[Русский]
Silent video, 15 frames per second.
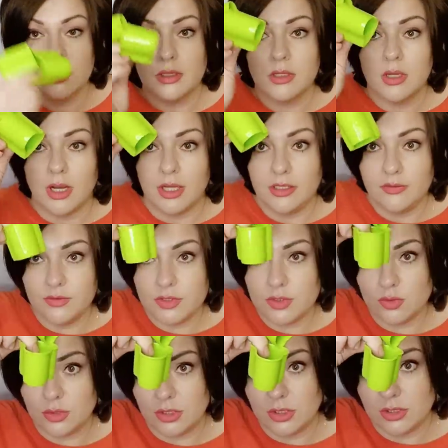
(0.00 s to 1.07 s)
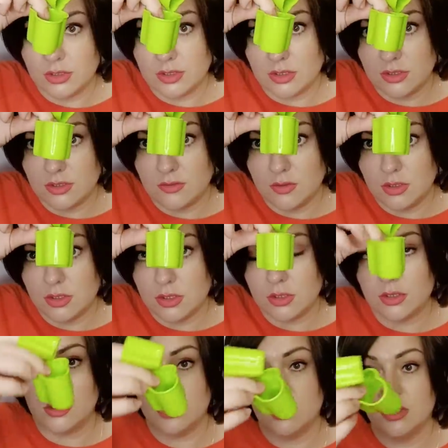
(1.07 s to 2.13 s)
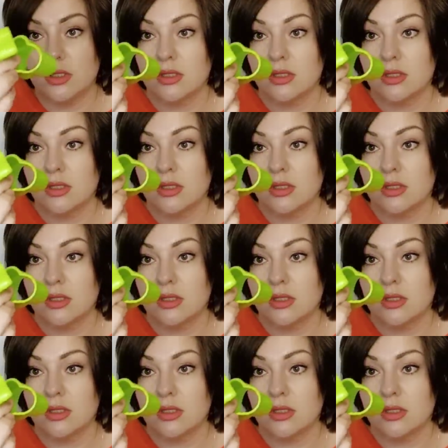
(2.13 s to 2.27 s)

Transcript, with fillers: Они высокие, кстати, видите, какие.